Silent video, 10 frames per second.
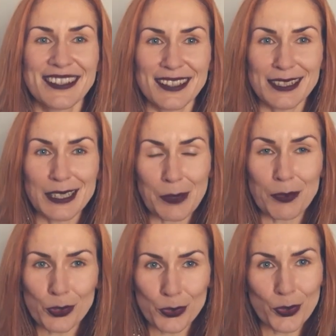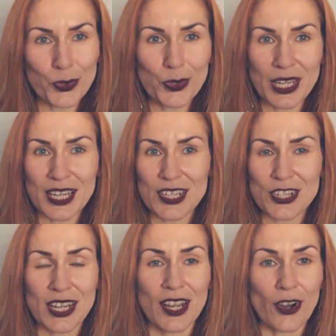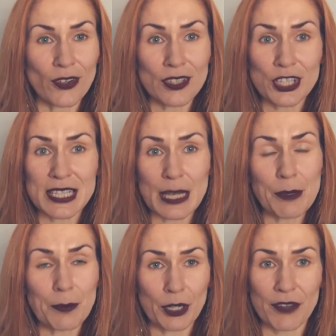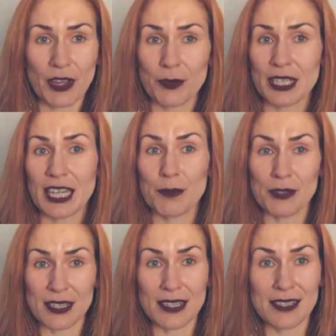tych nie produkujesz, one się same pojawiają tak jakby